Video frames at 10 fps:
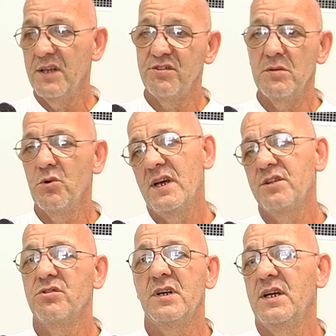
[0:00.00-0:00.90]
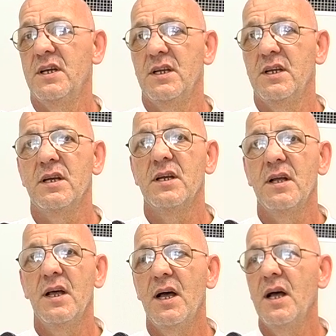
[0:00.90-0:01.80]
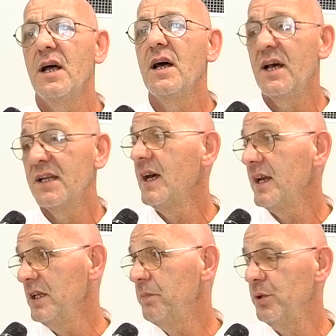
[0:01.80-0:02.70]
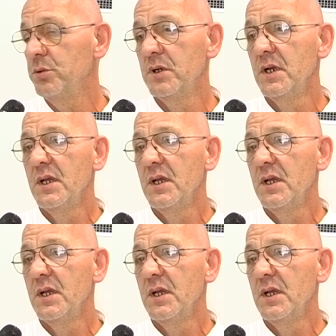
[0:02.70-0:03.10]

mi ha stimolato a, a dare di più.